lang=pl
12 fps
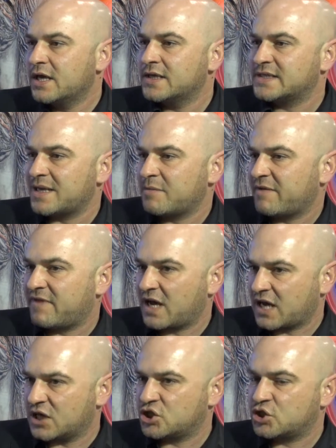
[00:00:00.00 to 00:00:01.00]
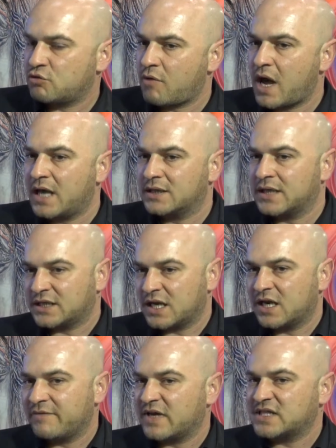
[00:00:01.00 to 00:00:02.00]
Sama waga szkła na
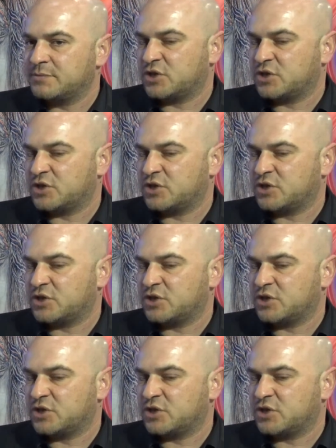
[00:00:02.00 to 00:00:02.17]
tej elewacji